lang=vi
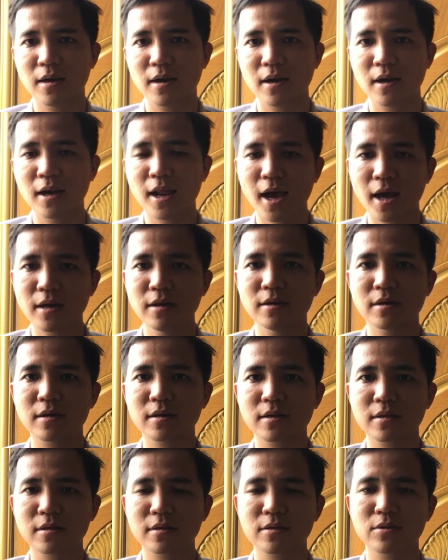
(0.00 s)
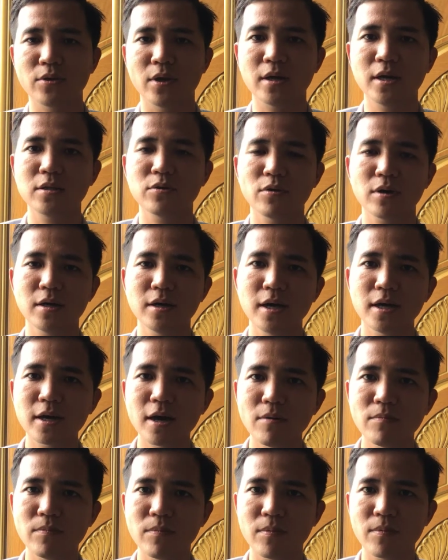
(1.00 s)
là được chuyển lên thổ cư hay
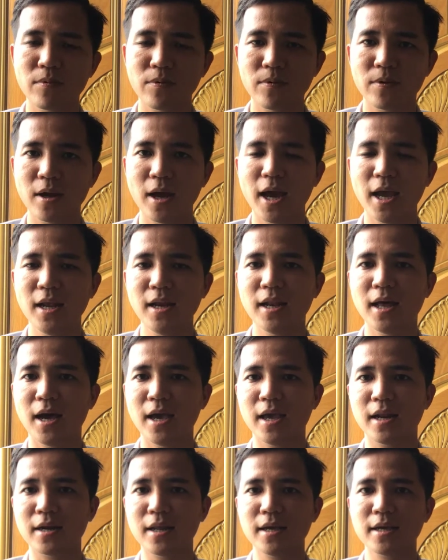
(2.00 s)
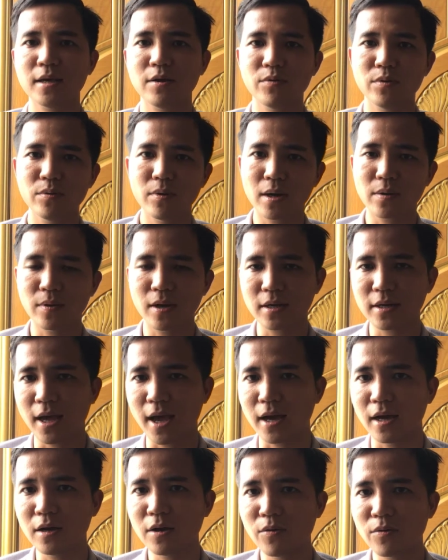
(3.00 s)
không hay là hiện nay cái quy hoạch hiện
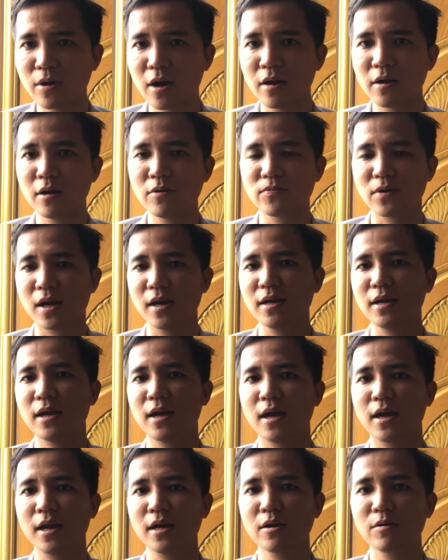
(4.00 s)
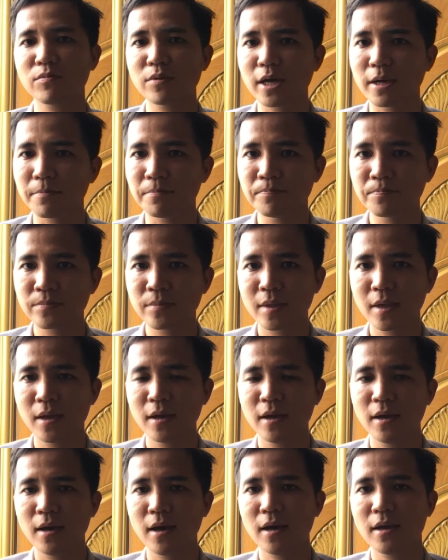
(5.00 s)
trạng ở khu đó nó vẫn là đất nông nghiệp
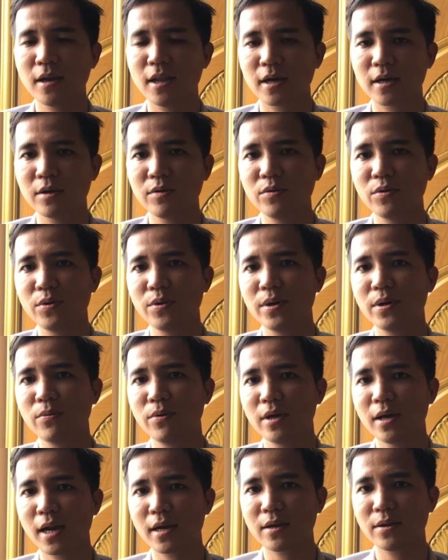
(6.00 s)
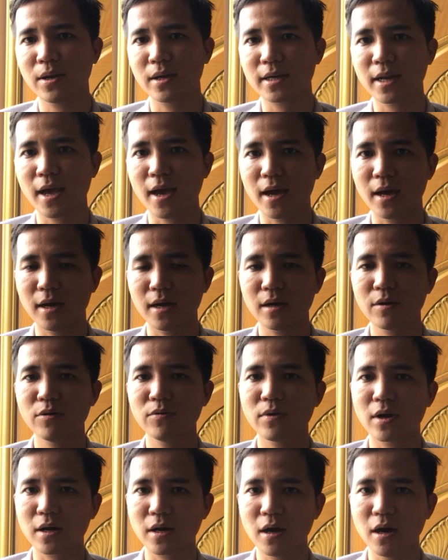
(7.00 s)
hay là cái quy, hoạch hiện trạng ở
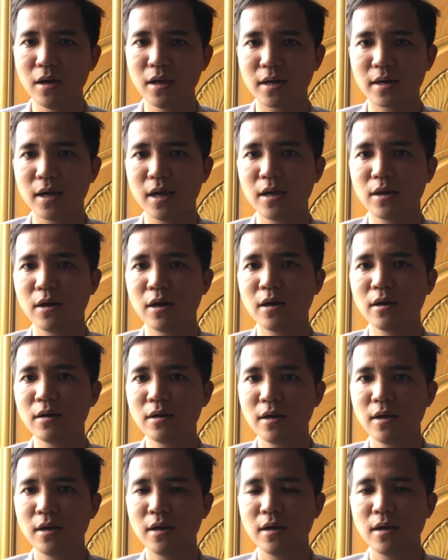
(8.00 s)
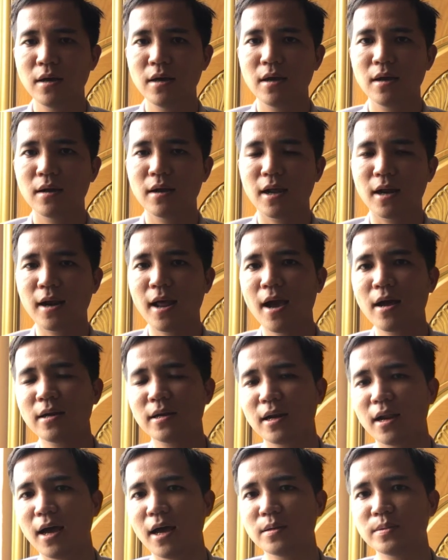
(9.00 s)
khu vực đó hiện nay nó là
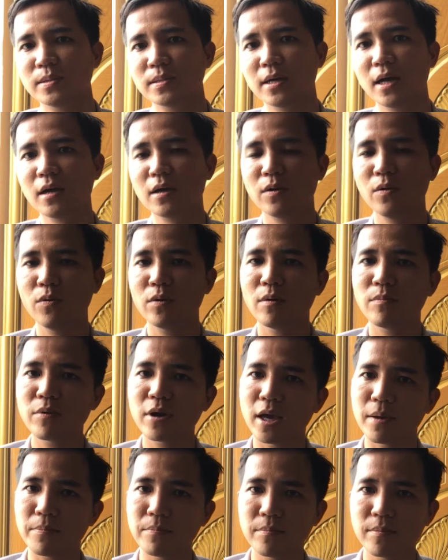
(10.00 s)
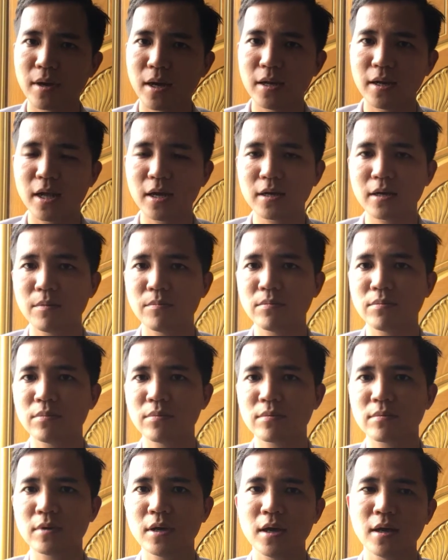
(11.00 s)
đang là đất khu công nghiệp hay đất
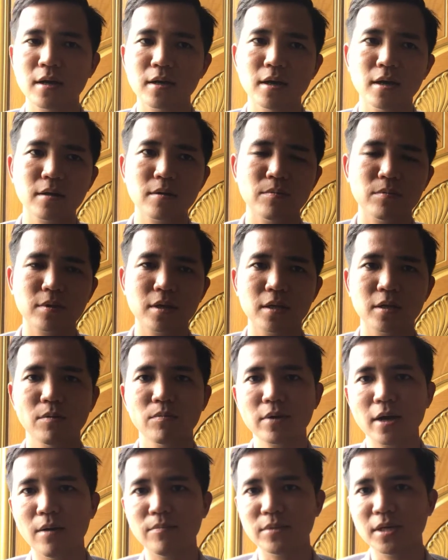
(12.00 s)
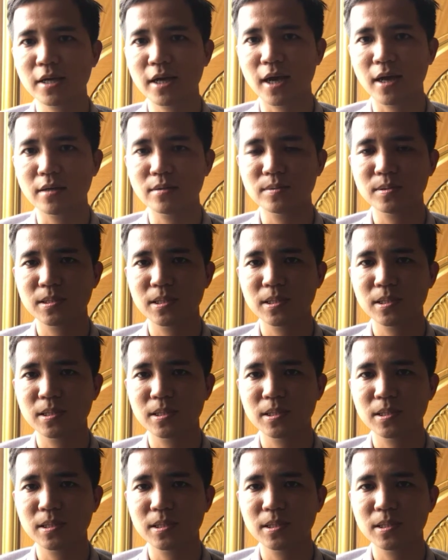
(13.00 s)
công đất công trình công cộng chẳng hạn